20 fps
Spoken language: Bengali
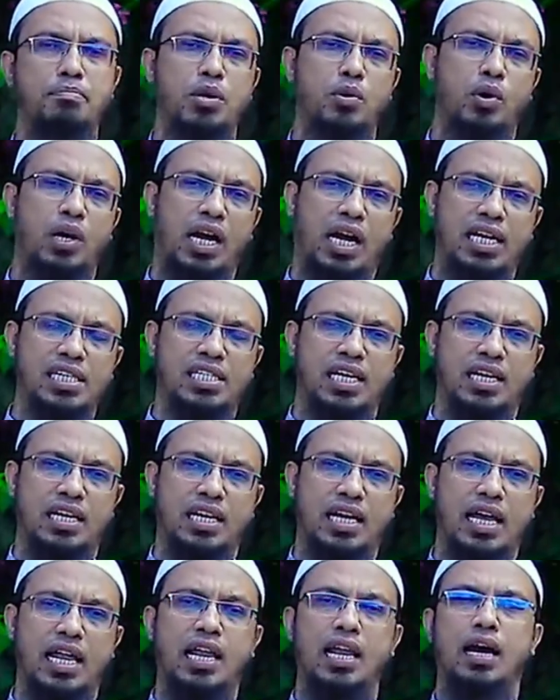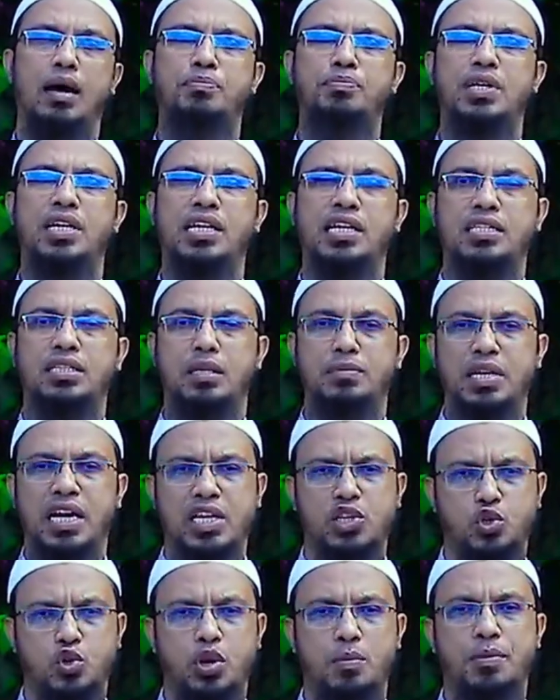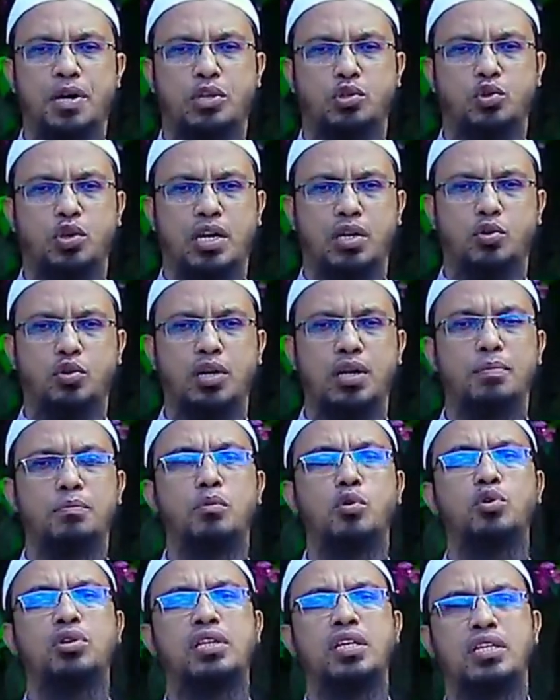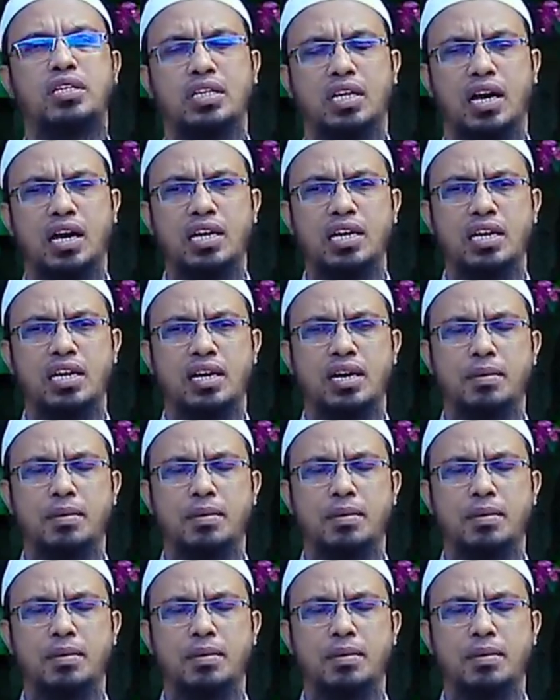মিনাল হাজান আল্লাহ আপনার কাছে আমি আশ্রয় প্রার্থনা করি মুক্তি চাই